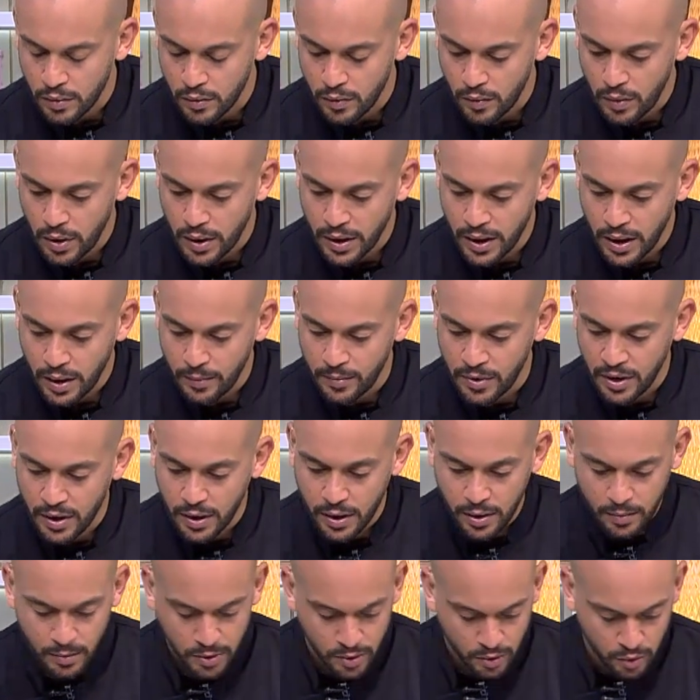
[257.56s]
وهنعمل
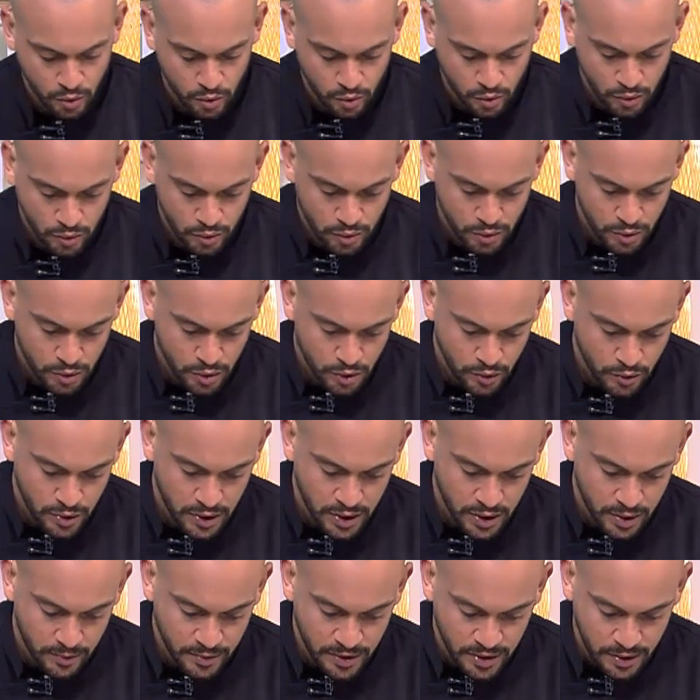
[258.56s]
كده برضو
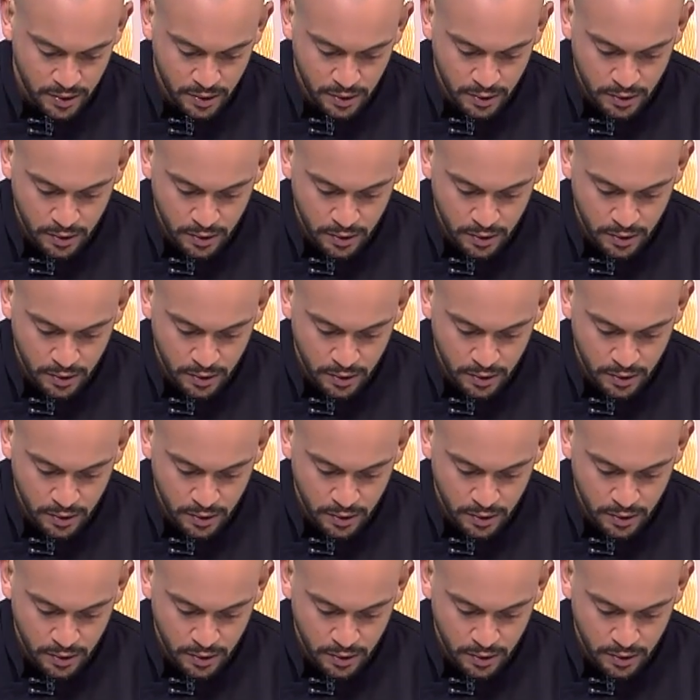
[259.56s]
شويه من